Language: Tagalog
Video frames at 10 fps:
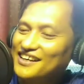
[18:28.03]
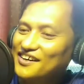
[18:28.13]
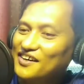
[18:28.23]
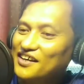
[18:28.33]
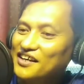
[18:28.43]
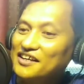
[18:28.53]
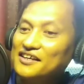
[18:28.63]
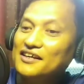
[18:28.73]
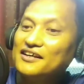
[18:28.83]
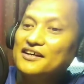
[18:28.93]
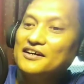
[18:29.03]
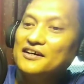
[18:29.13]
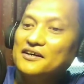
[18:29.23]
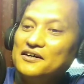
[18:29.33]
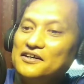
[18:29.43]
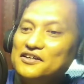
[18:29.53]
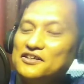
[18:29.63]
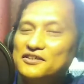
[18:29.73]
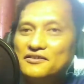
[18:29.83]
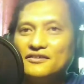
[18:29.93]
Okay. Uh, ah,
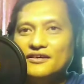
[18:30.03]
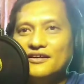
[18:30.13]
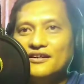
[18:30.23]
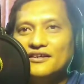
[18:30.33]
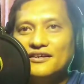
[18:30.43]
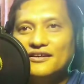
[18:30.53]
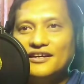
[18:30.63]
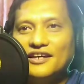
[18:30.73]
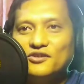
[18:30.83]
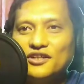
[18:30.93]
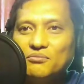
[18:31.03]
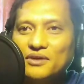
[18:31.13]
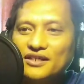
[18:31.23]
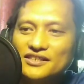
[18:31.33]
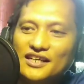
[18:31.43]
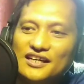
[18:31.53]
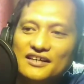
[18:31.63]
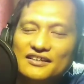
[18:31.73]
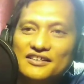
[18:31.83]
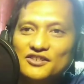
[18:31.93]
ito namang
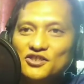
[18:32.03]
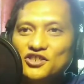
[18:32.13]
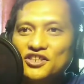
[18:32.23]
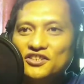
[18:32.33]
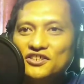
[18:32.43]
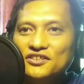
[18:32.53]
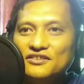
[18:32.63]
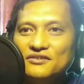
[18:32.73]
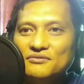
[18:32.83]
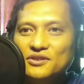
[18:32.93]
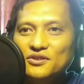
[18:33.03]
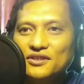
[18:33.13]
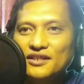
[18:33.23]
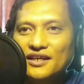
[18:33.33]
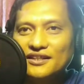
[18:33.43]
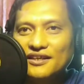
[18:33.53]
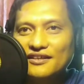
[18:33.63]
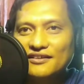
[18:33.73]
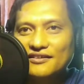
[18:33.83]
isa, in cheer. Pindutin natin.